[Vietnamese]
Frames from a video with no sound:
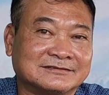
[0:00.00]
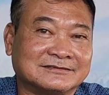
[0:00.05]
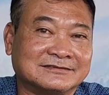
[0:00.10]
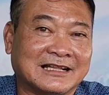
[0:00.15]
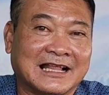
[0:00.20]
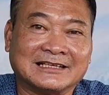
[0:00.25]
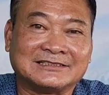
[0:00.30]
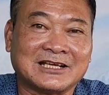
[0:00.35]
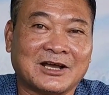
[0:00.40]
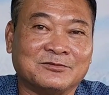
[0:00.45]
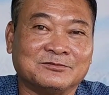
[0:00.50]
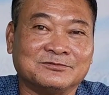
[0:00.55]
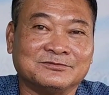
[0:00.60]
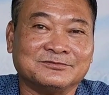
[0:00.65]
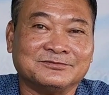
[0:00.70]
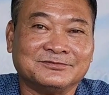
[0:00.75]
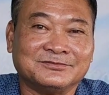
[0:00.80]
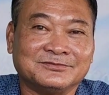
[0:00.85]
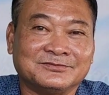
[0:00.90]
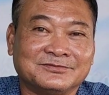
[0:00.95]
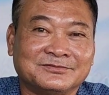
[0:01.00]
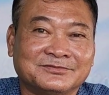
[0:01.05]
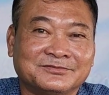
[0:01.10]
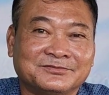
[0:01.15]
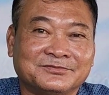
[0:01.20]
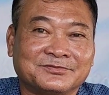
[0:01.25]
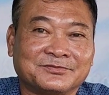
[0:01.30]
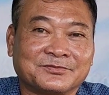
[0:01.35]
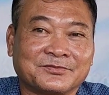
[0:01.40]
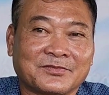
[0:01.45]
là ừ. xong
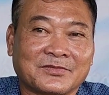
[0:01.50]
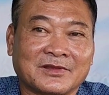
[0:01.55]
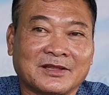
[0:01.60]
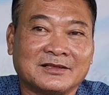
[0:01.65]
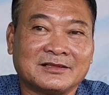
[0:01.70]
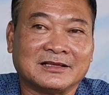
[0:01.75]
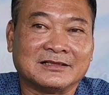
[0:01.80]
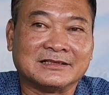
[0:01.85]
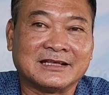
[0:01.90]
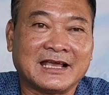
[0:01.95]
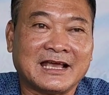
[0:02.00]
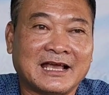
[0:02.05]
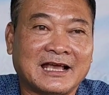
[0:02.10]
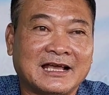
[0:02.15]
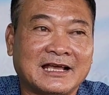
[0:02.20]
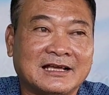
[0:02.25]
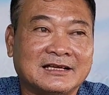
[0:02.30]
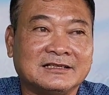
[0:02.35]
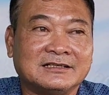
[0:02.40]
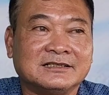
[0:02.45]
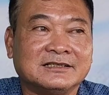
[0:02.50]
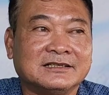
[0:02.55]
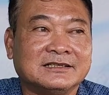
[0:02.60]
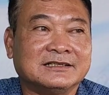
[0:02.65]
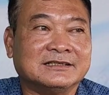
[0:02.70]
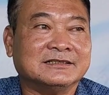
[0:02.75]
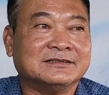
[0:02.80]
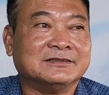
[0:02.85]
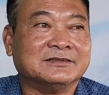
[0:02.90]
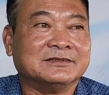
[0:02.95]
ừ. thành ra
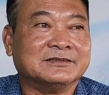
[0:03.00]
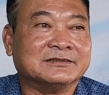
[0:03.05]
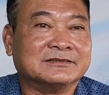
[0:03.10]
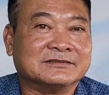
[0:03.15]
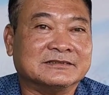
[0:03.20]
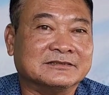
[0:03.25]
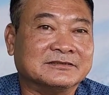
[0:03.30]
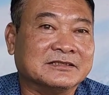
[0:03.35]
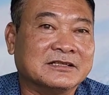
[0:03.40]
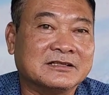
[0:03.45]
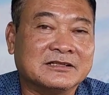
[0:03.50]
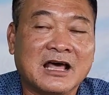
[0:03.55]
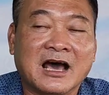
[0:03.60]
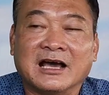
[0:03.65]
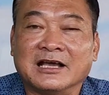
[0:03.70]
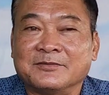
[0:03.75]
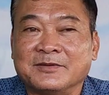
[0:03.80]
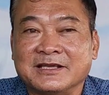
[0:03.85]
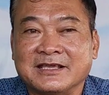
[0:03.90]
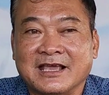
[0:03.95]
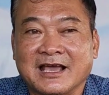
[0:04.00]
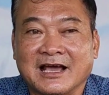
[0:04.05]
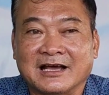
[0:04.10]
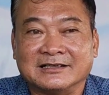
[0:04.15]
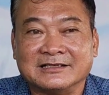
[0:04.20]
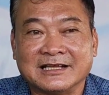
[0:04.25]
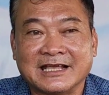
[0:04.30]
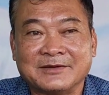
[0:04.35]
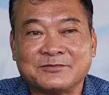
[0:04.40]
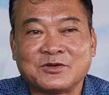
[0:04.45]
cái đời bây
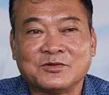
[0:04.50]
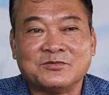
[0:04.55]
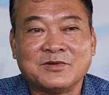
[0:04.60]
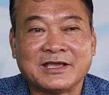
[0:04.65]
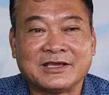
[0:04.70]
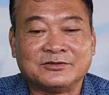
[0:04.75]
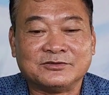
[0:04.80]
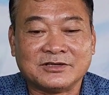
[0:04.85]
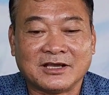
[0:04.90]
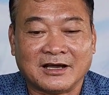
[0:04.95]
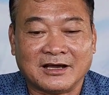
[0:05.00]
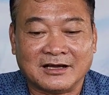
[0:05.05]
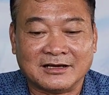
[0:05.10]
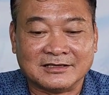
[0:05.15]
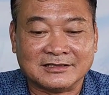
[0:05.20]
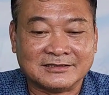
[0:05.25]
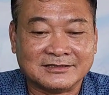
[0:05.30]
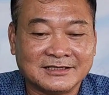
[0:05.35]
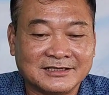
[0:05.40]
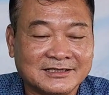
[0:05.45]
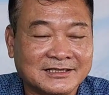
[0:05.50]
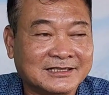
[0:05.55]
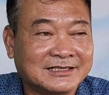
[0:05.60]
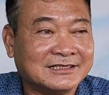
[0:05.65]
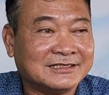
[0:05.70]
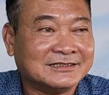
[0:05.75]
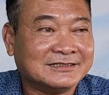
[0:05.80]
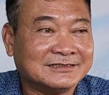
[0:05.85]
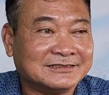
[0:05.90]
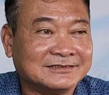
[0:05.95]
giờ thì em cũng hiểu rồi
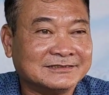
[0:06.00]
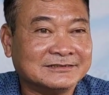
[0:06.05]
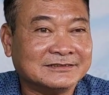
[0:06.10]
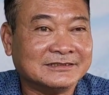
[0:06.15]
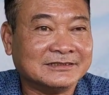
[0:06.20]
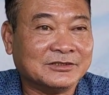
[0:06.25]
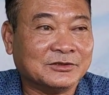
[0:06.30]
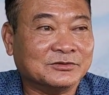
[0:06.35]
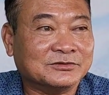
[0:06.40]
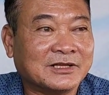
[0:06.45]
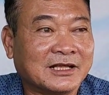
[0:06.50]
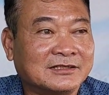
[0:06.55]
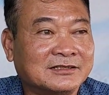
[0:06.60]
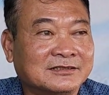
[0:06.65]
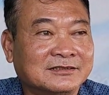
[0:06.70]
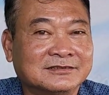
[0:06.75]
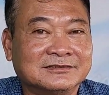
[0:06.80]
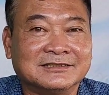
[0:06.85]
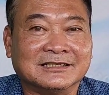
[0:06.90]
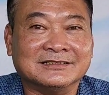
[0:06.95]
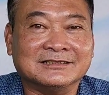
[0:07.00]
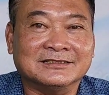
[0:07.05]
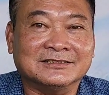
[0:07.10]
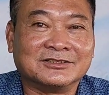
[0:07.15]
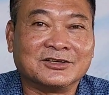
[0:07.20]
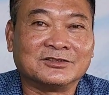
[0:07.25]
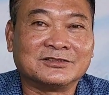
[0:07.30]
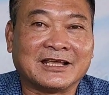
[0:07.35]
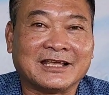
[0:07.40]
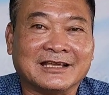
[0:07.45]
ừ. ví dụ người ta thương những người
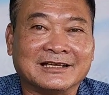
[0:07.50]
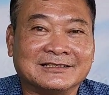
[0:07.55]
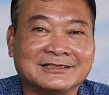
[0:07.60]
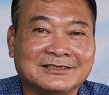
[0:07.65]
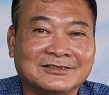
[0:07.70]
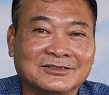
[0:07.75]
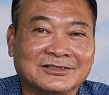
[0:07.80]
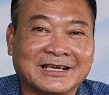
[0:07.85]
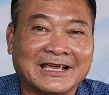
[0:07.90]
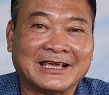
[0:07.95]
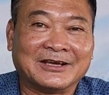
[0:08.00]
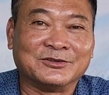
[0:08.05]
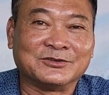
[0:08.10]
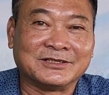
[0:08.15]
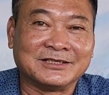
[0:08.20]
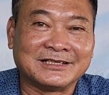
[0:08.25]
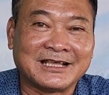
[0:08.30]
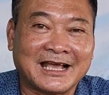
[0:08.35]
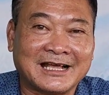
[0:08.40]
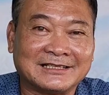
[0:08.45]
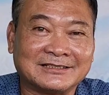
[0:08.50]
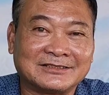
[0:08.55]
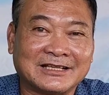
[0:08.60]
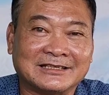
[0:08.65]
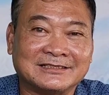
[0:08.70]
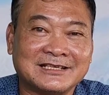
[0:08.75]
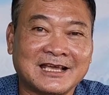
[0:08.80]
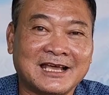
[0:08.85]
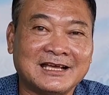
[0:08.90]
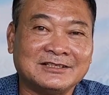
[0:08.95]
có tiền chứ còn nghèo như dạng
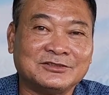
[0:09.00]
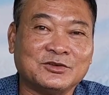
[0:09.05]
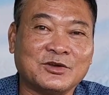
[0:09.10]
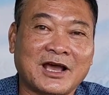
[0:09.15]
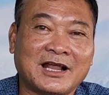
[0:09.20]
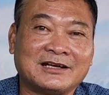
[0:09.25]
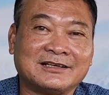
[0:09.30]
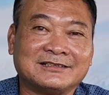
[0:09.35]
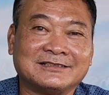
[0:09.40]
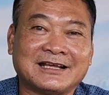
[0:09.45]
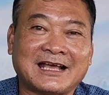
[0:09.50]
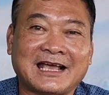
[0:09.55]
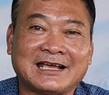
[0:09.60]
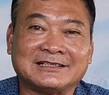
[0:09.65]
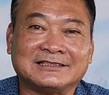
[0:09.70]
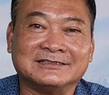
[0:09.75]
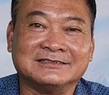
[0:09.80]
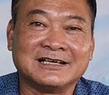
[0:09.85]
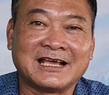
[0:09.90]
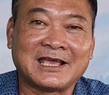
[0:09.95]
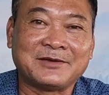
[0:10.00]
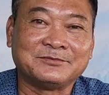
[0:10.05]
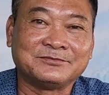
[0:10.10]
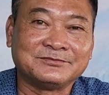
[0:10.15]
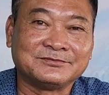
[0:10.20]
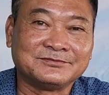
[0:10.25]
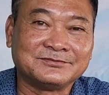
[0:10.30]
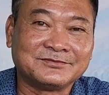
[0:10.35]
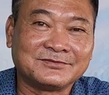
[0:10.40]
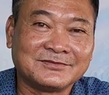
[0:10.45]
tài xế tụi anh ai thương em
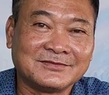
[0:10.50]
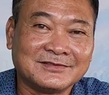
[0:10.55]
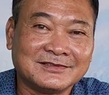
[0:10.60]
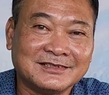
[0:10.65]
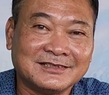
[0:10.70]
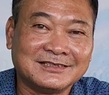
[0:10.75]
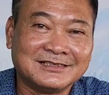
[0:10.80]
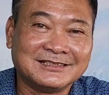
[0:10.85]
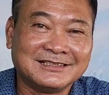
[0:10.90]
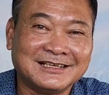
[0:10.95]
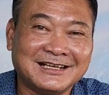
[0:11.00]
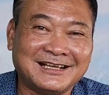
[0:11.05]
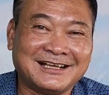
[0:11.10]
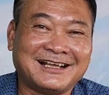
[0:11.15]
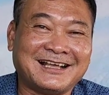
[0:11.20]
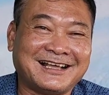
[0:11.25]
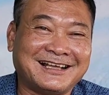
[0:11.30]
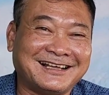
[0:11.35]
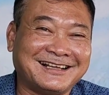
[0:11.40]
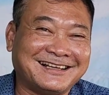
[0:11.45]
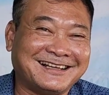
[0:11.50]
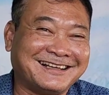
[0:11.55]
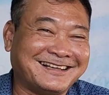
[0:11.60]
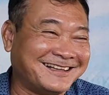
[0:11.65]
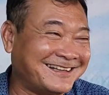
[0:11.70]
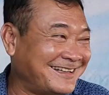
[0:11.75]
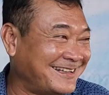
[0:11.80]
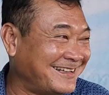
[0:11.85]
yeah,